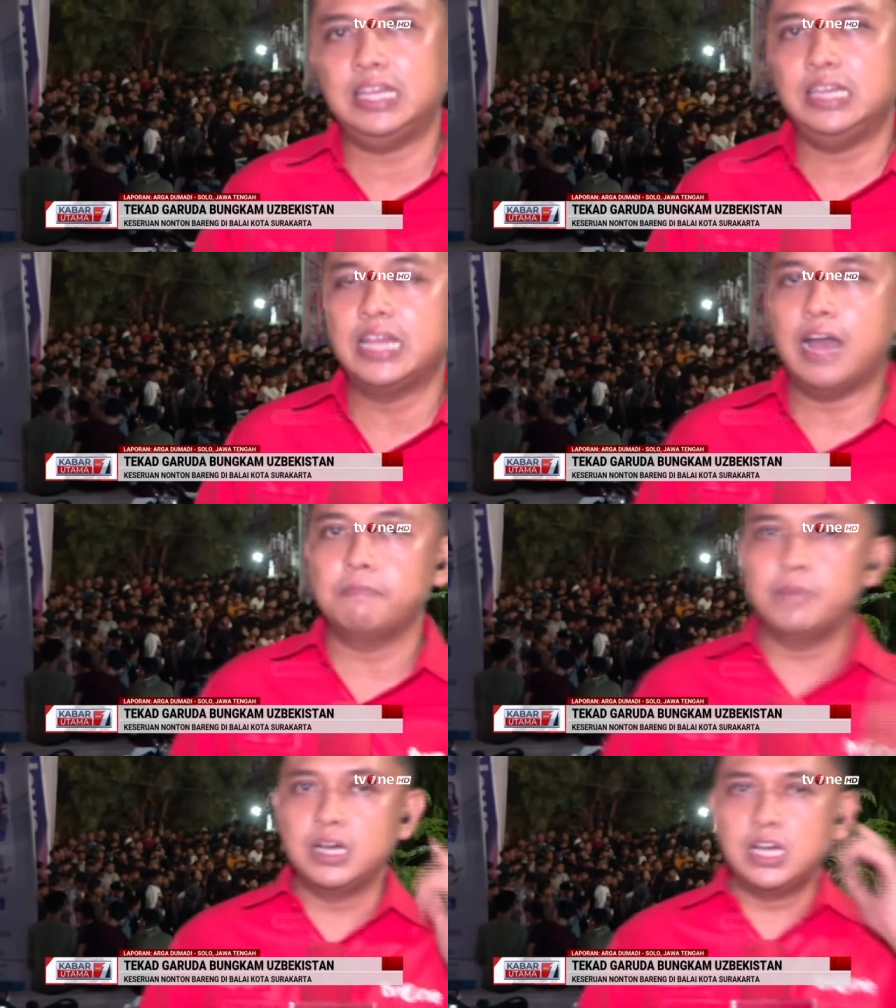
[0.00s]
tidak
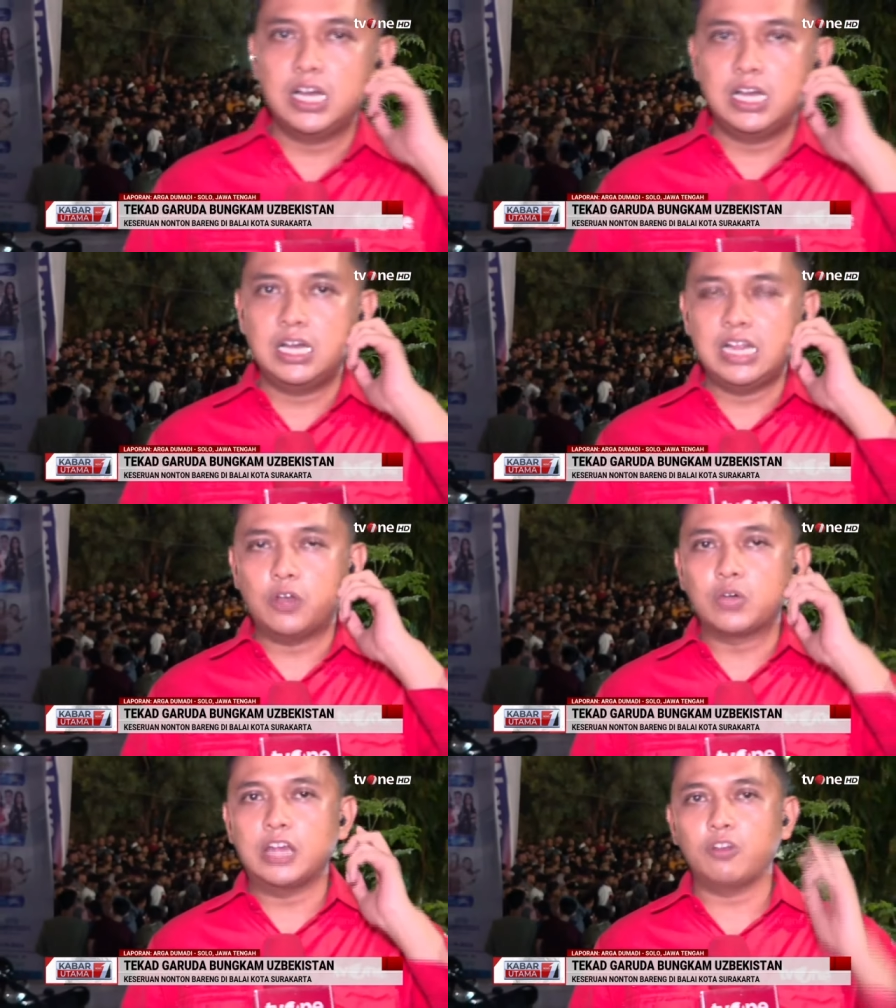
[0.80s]

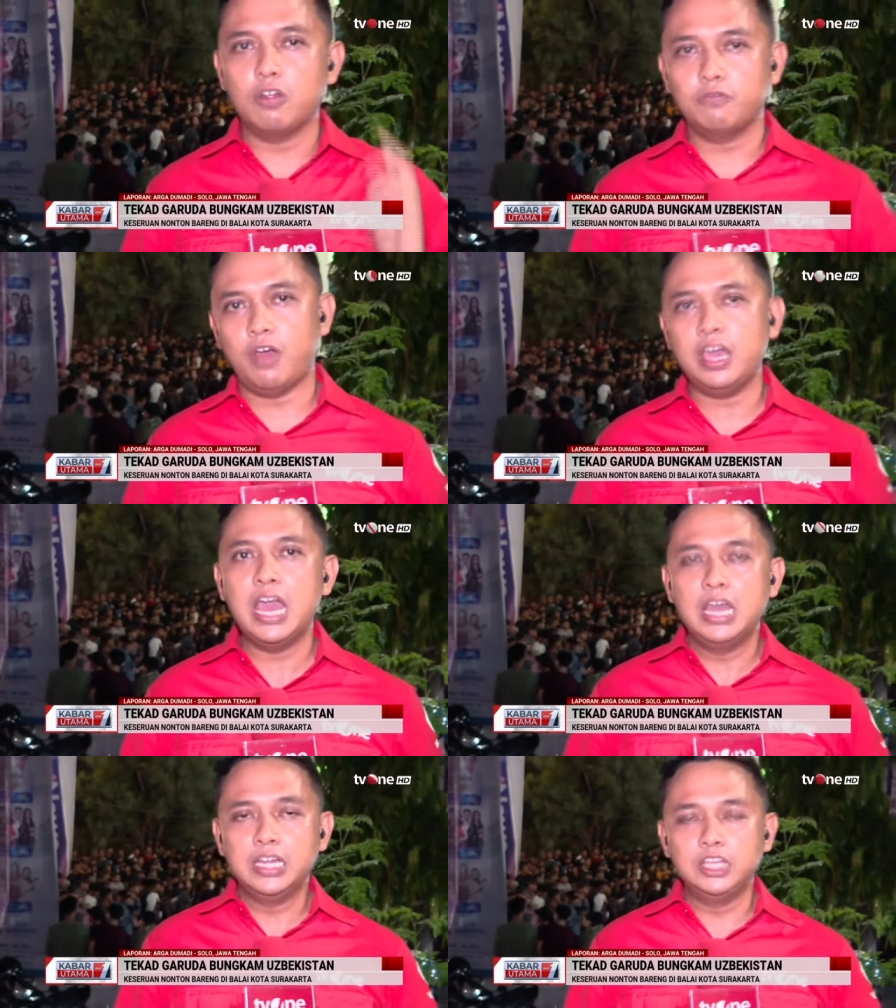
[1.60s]
melakukan konvoy
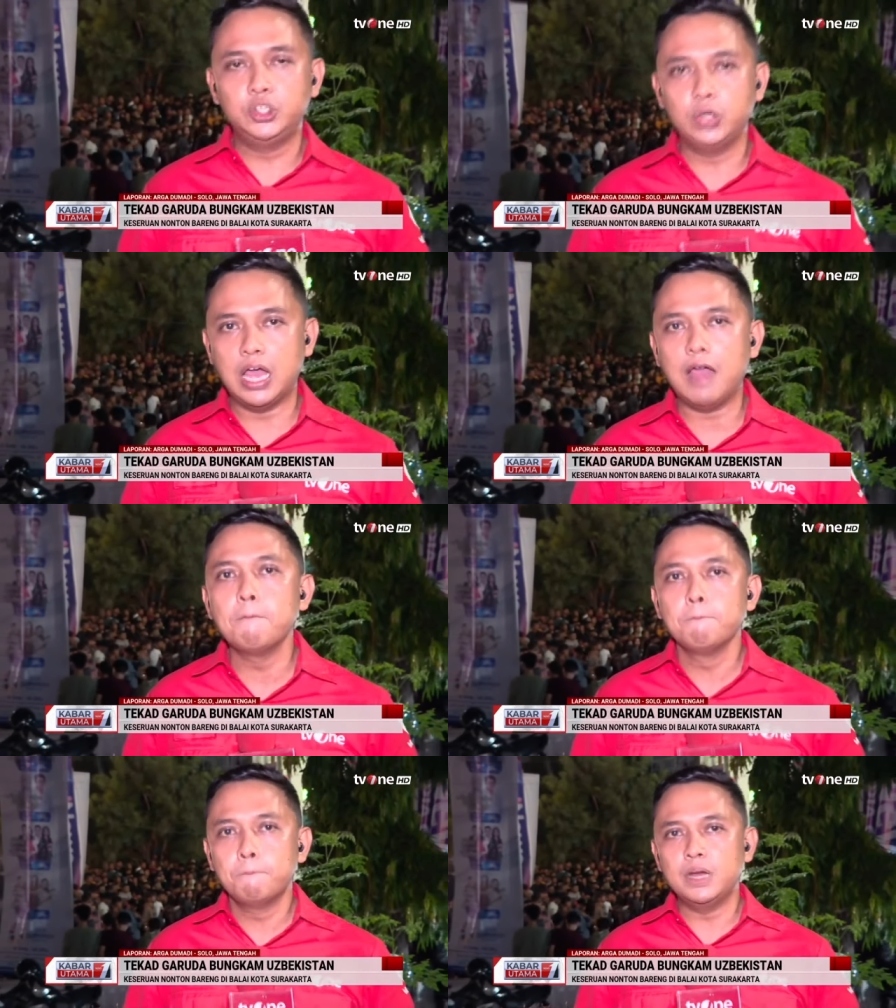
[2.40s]
dan juga
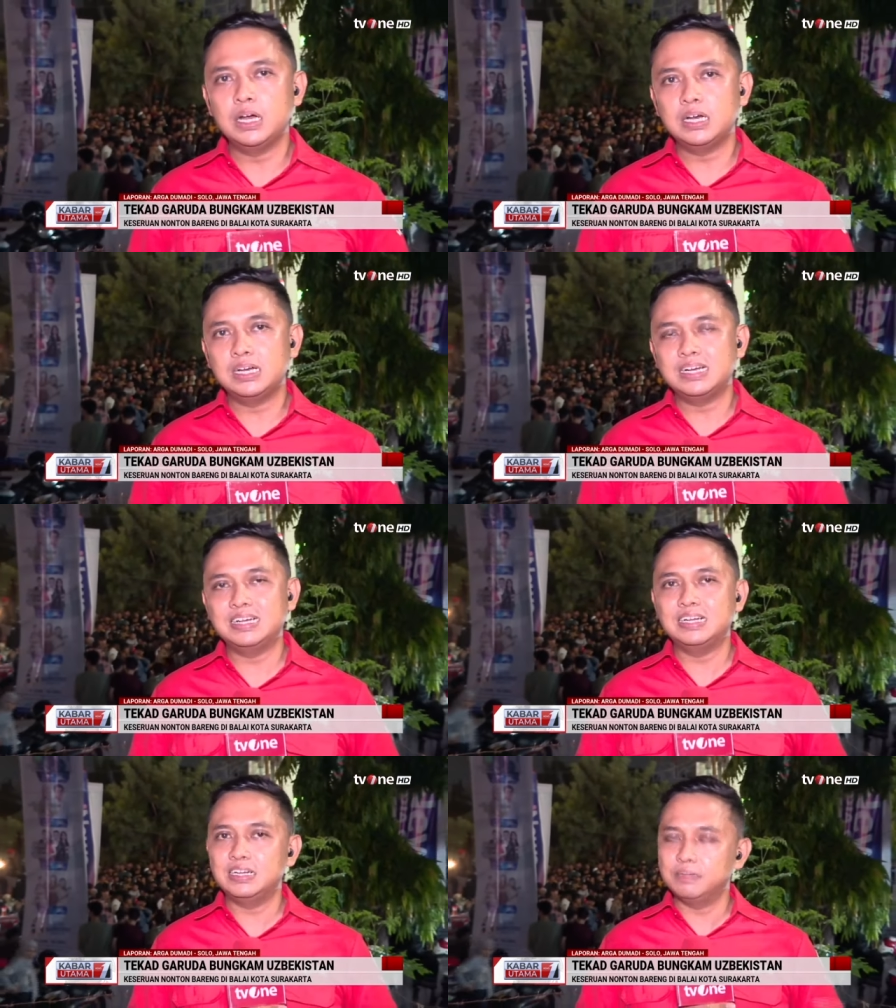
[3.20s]

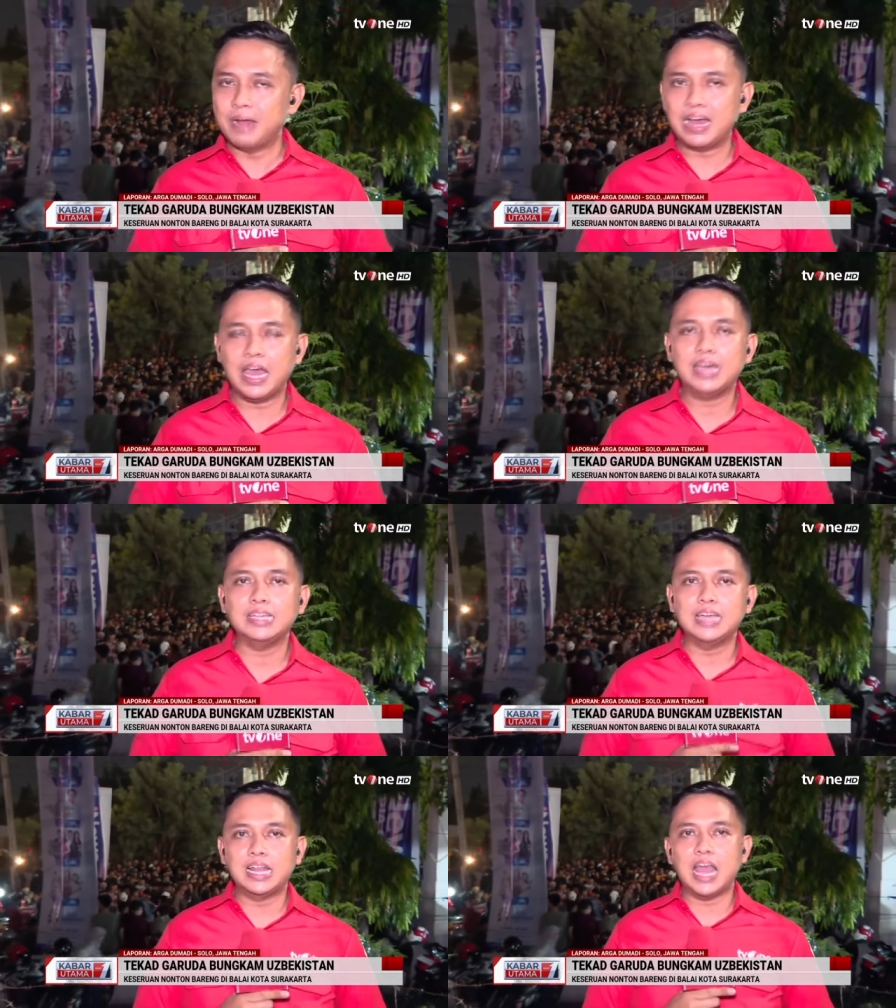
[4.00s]
memakai
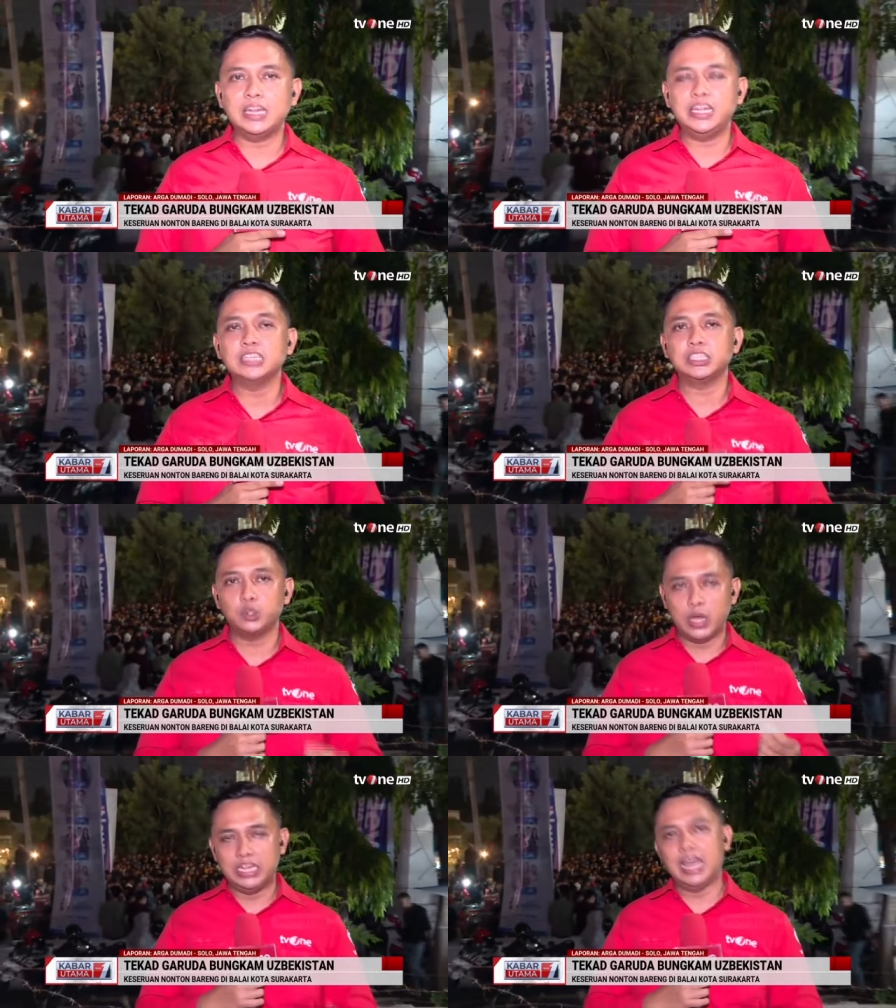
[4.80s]
kendaraan ini yang
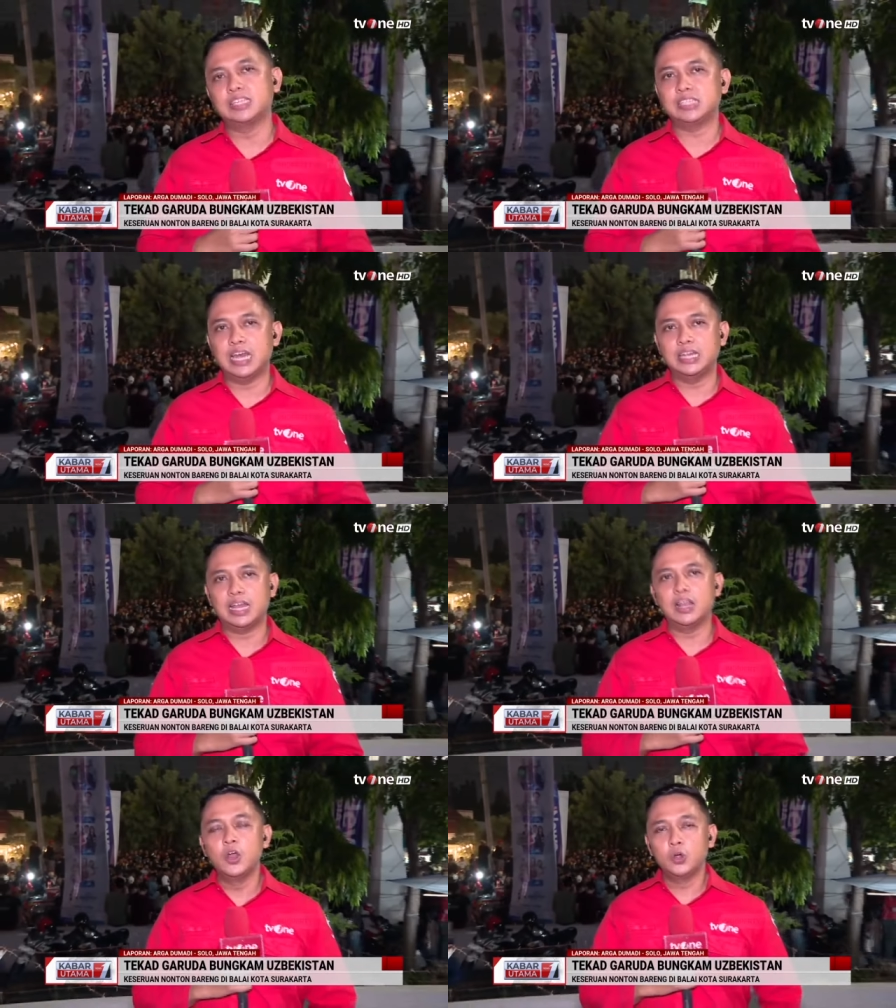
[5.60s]
sesuai dengan
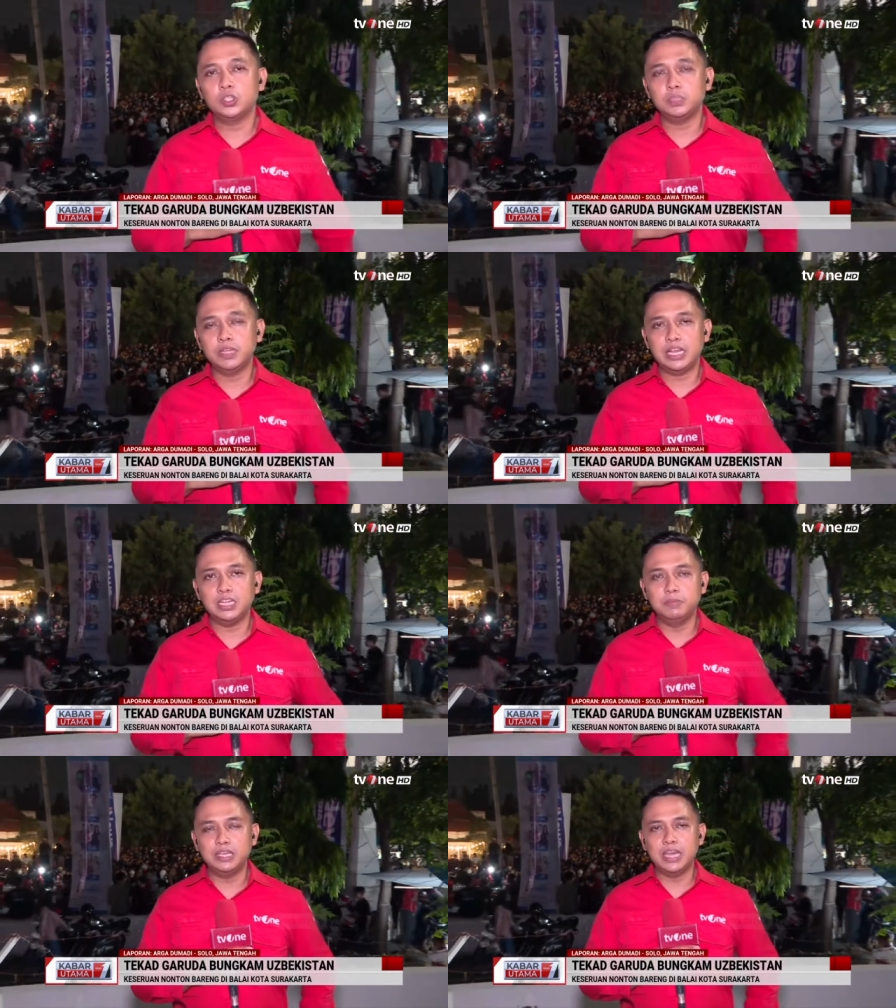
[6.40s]
standar. Untuk sementara
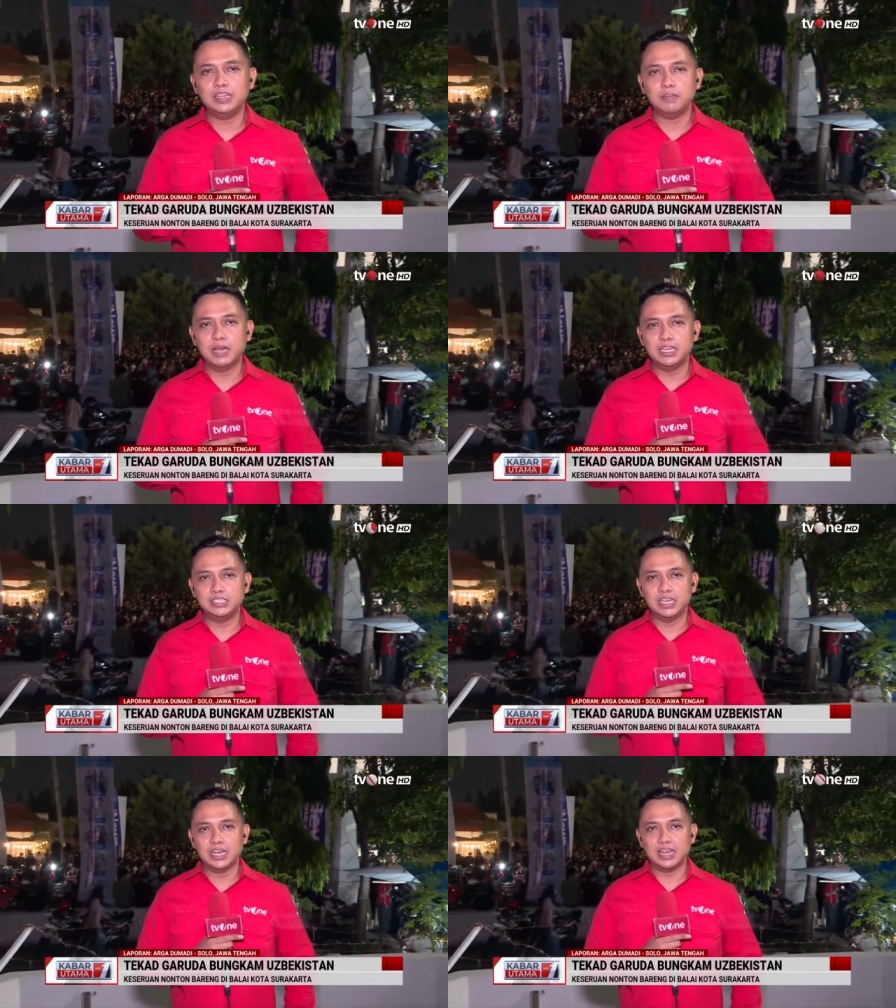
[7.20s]
demikian, kembali
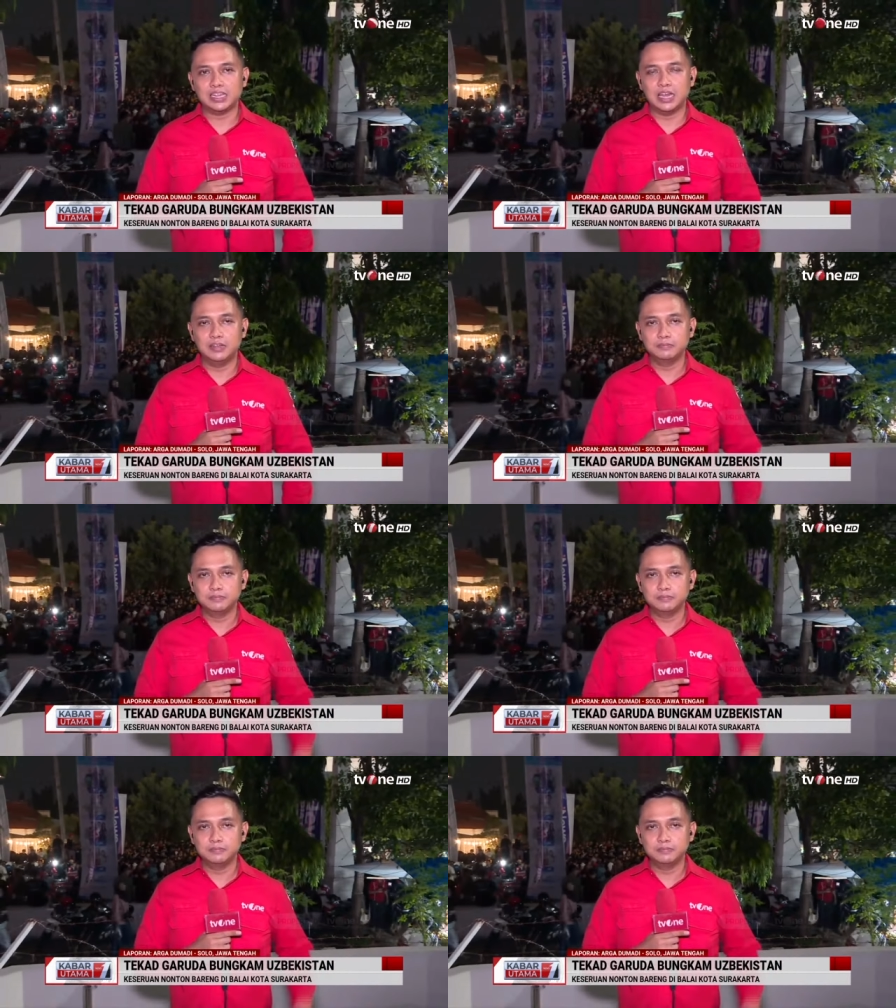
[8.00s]
ke Jakarta.